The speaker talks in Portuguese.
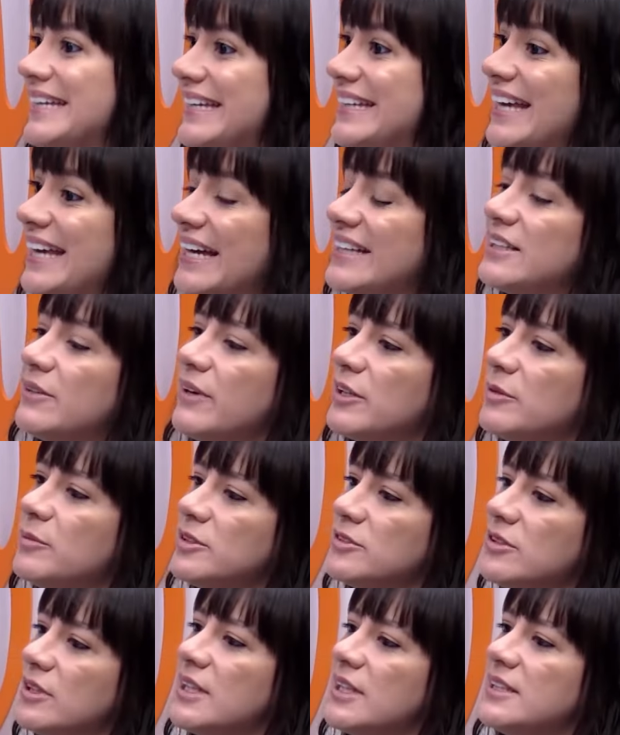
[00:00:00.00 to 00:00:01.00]
e que aí não era
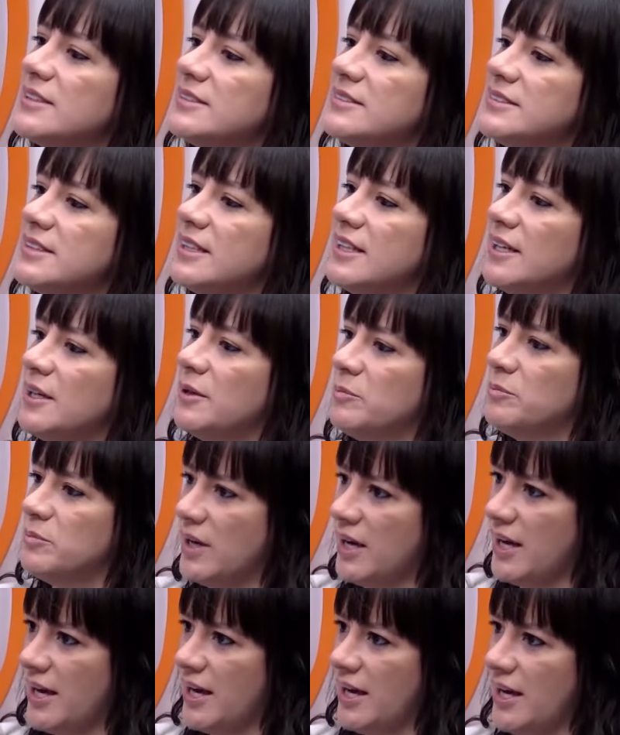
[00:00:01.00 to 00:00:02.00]
uma intolerância,
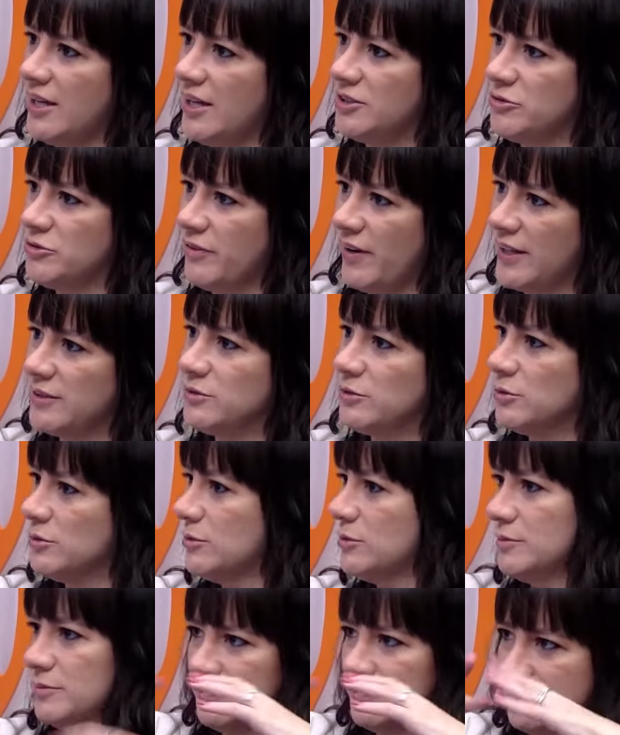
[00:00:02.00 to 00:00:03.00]
é, de
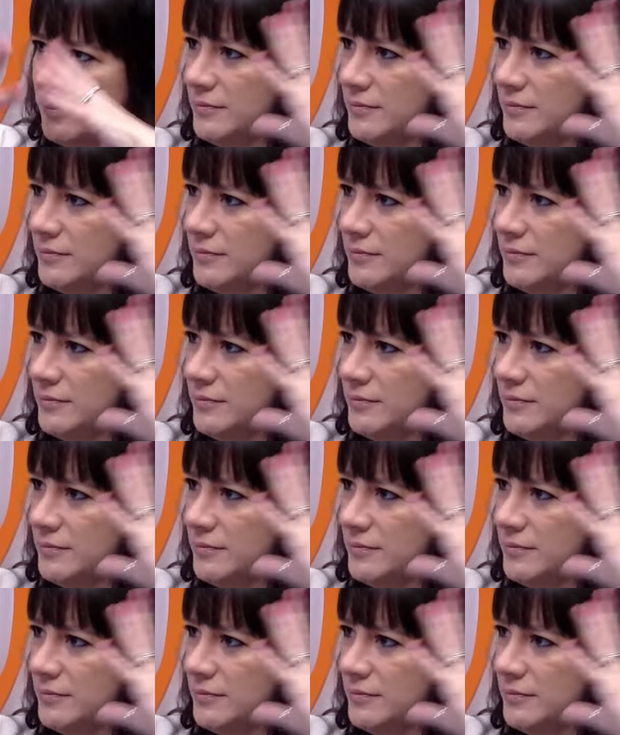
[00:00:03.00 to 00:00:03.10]
fato.